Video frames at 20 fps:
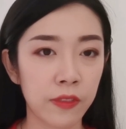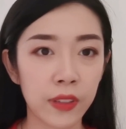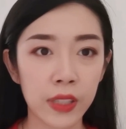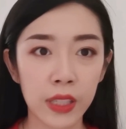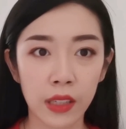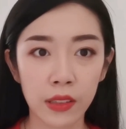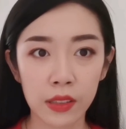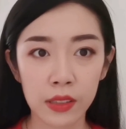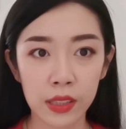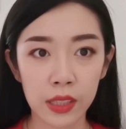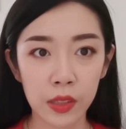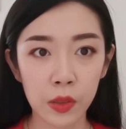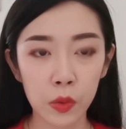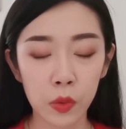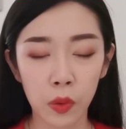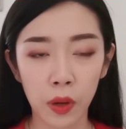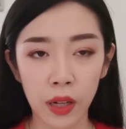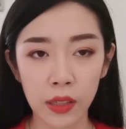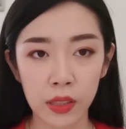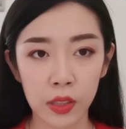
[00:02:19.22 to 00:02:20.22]
非常的辛苦，
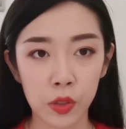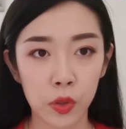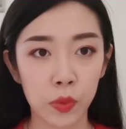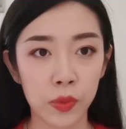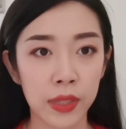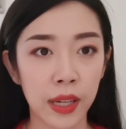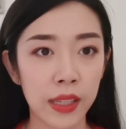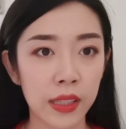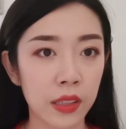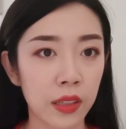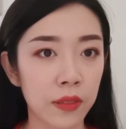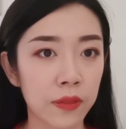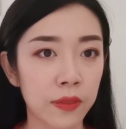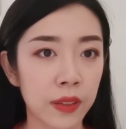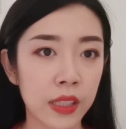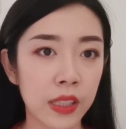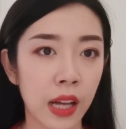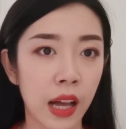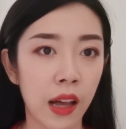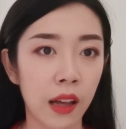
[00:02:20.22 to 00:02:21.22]
而且处在一个
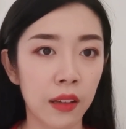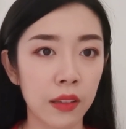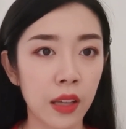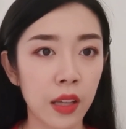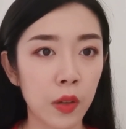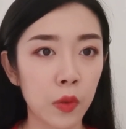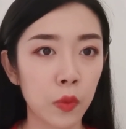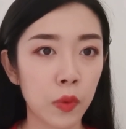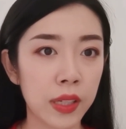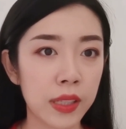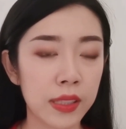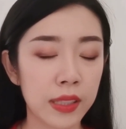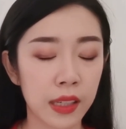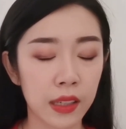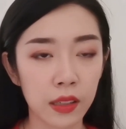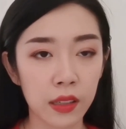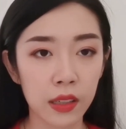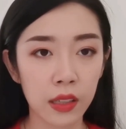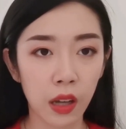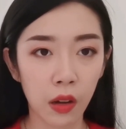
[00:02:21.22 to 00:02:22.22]
非常危险
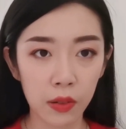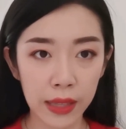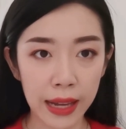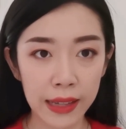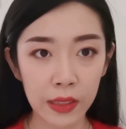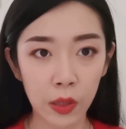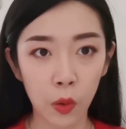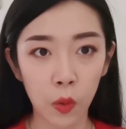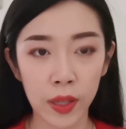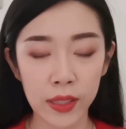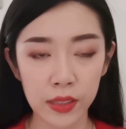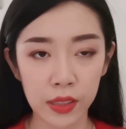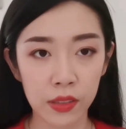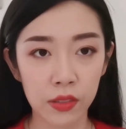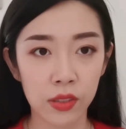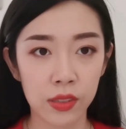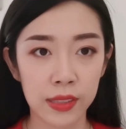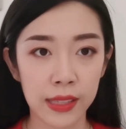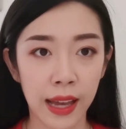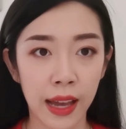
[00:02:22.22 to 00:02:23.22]
和高压的环境
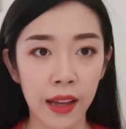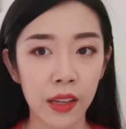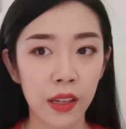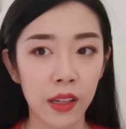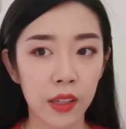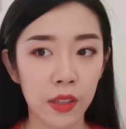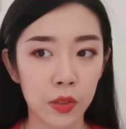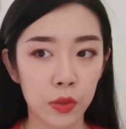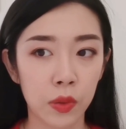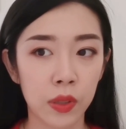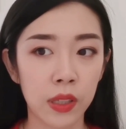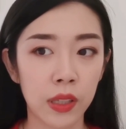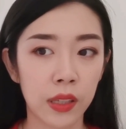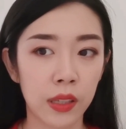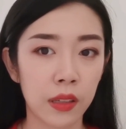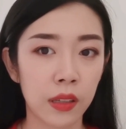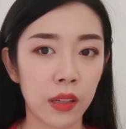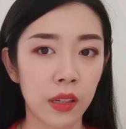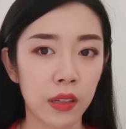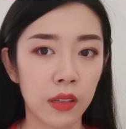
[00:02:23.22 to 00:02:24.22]
之下，所
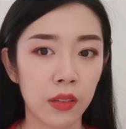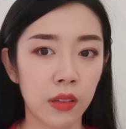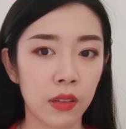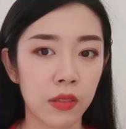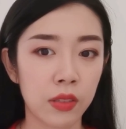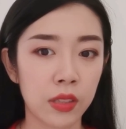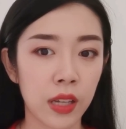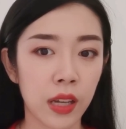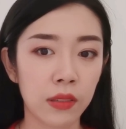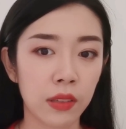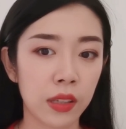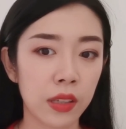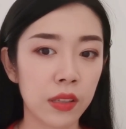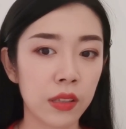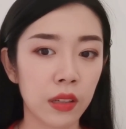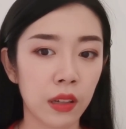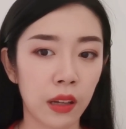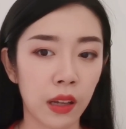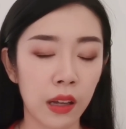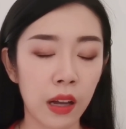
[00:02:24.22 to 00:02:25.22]
以，呃，这样的一
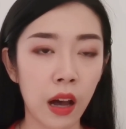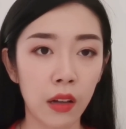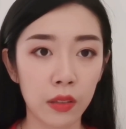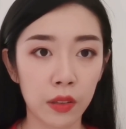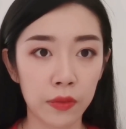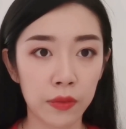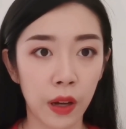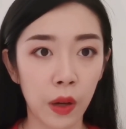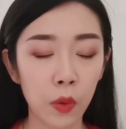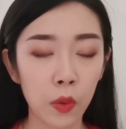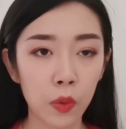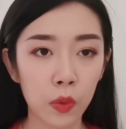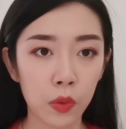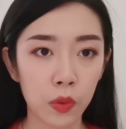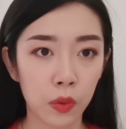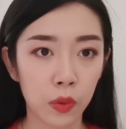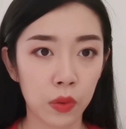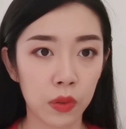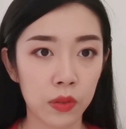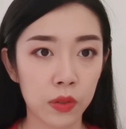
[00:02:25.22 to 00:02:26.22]
个很好的防
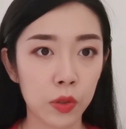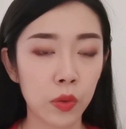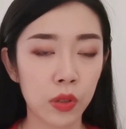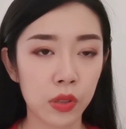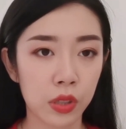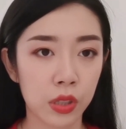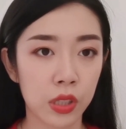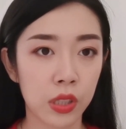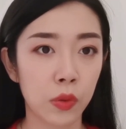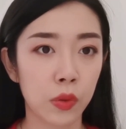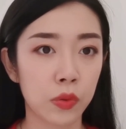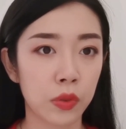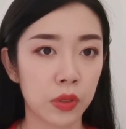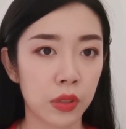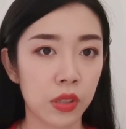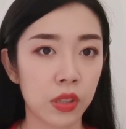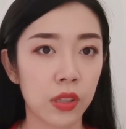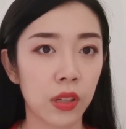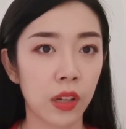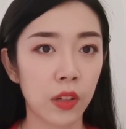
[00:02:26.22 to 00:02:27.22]
护措施，我觉
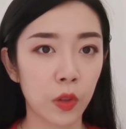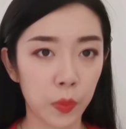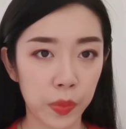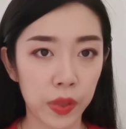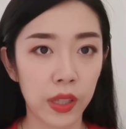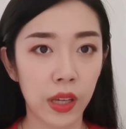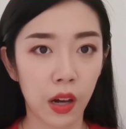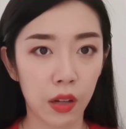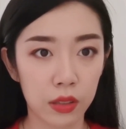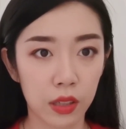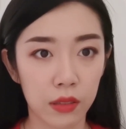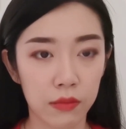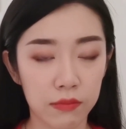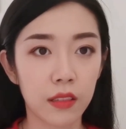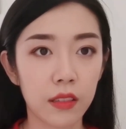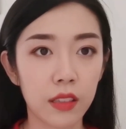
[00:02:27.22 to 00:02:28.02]
得是很有必要的。